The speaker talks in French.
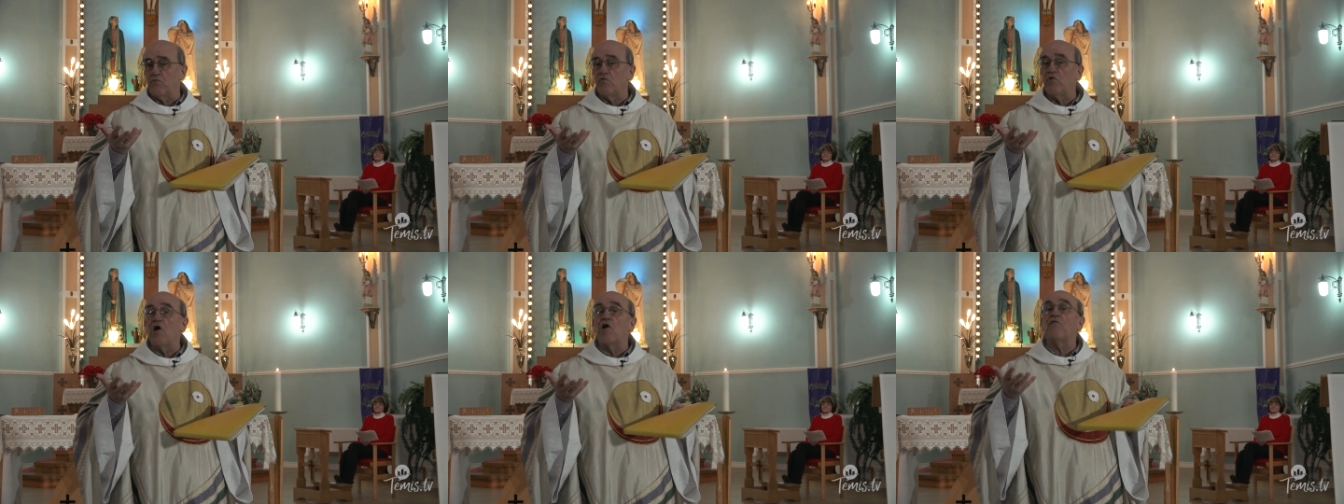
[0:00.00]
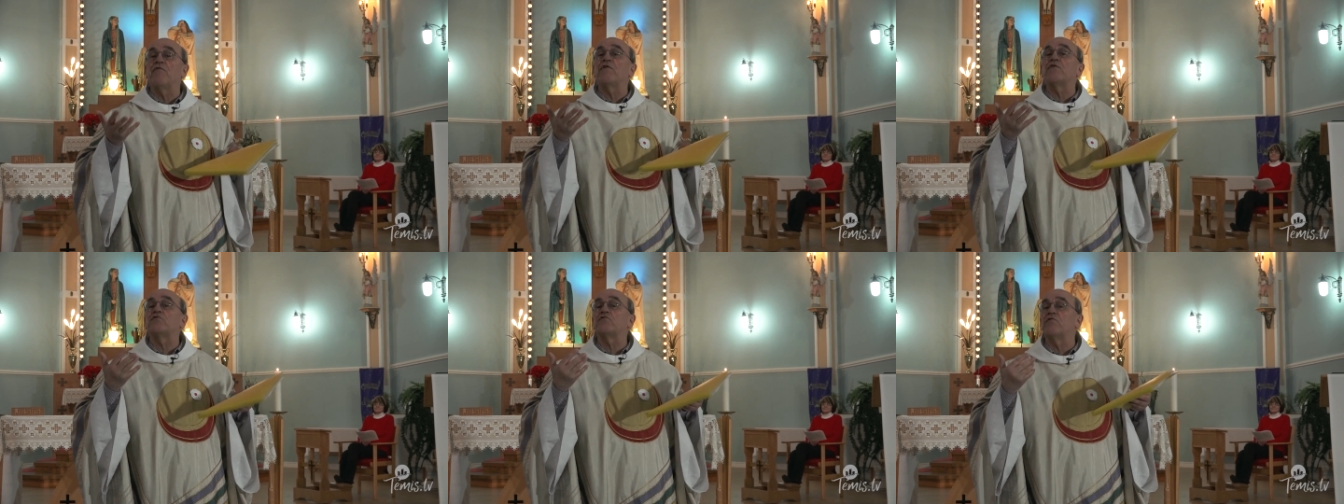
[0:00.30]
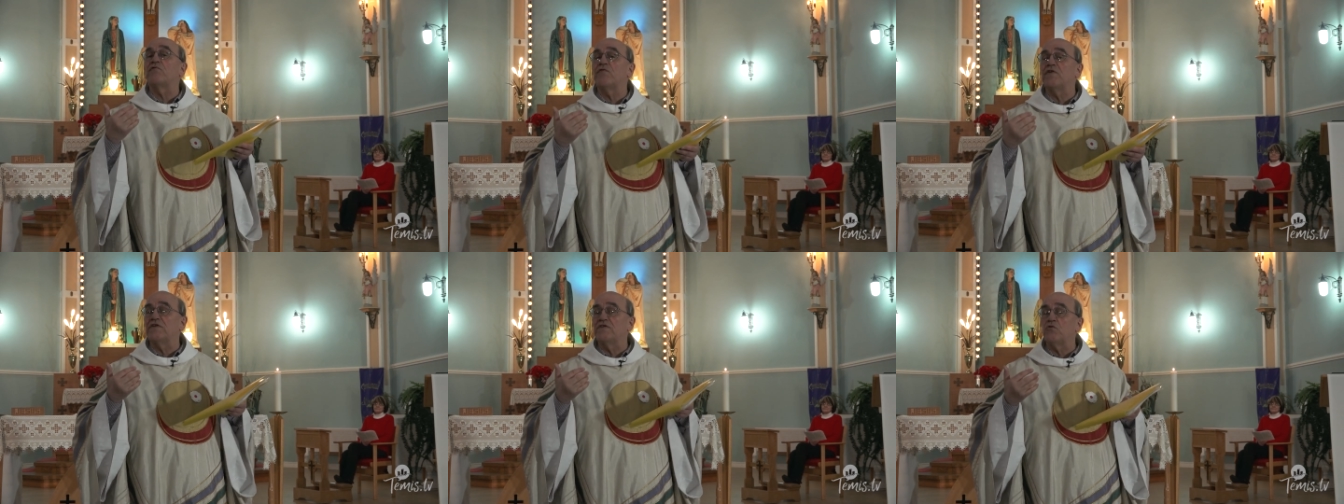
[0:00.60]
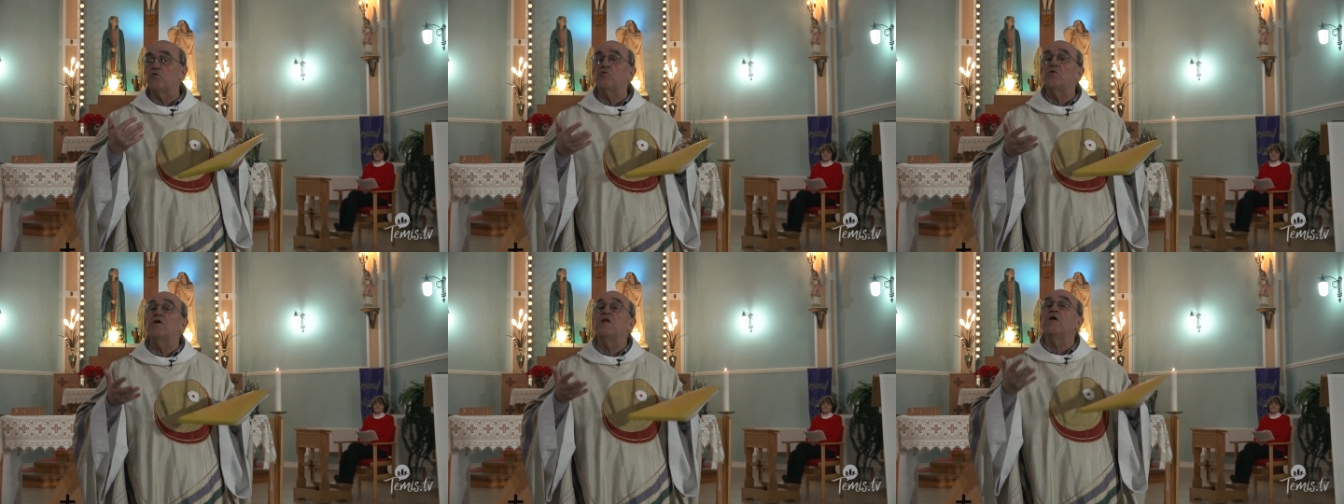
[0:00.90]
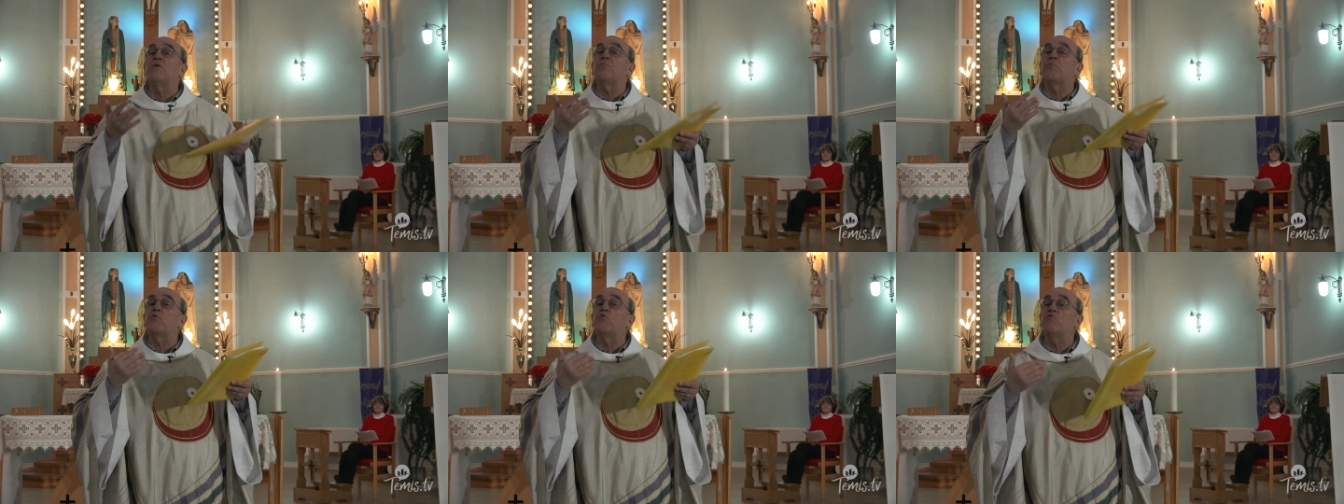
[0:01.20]
où l'enfant se fait dire, où il
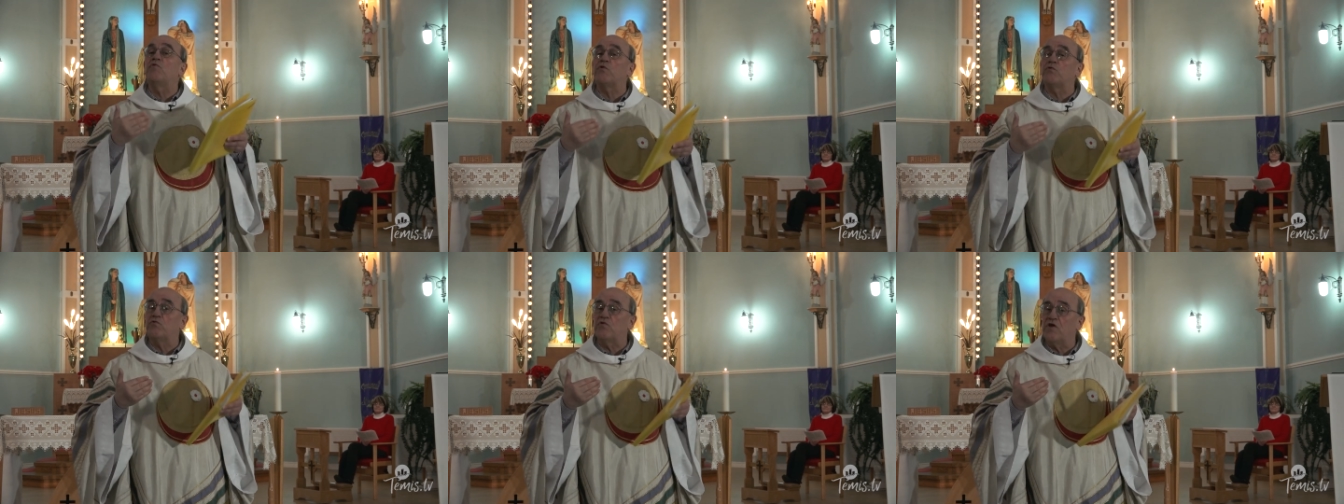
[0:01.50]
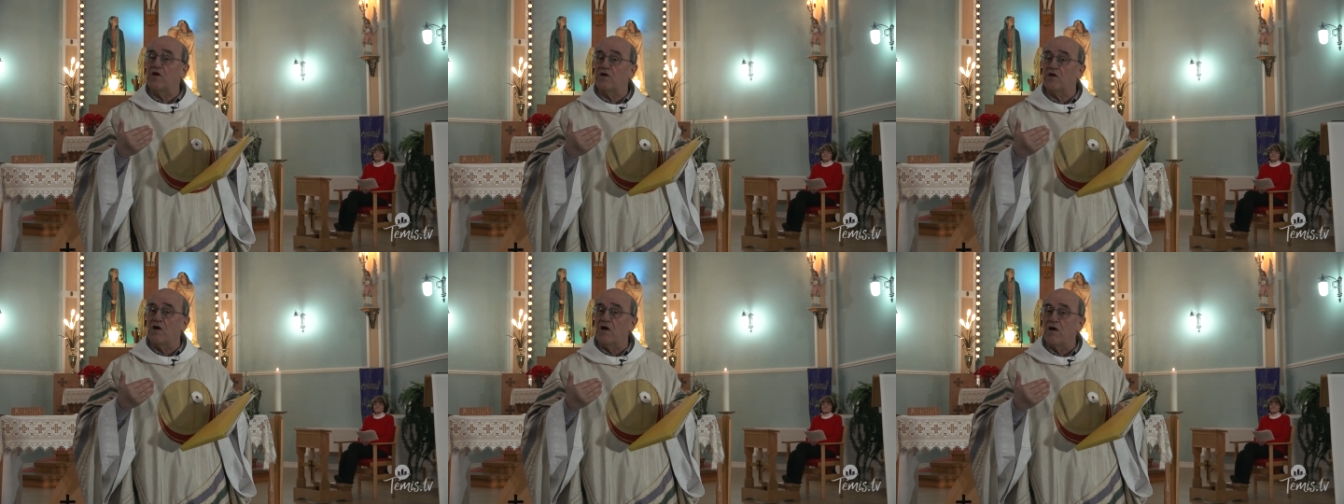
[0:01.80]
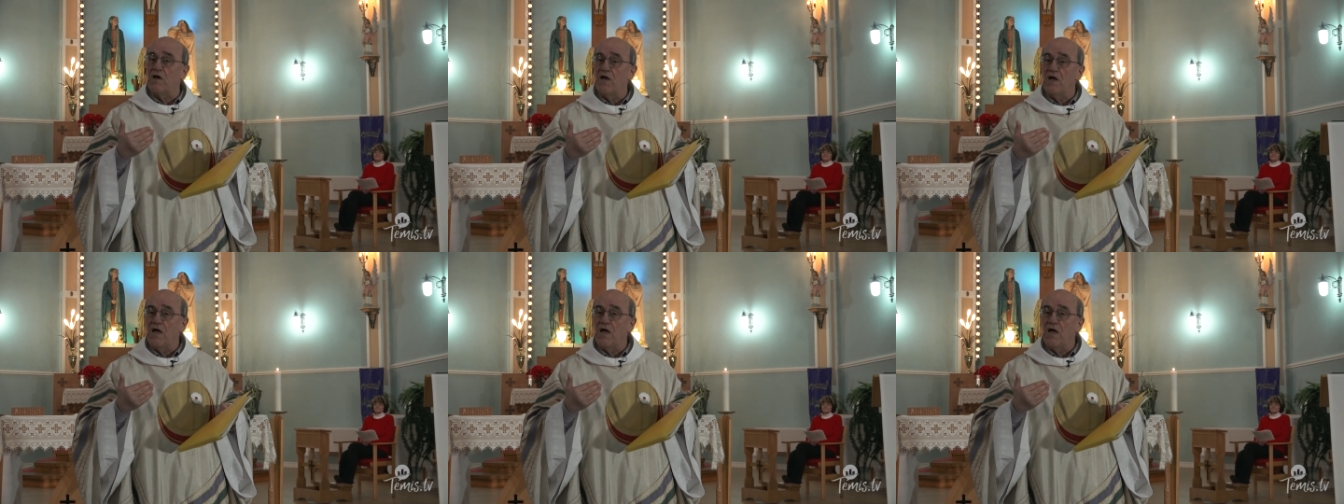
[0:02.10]
éprouve en tous les cas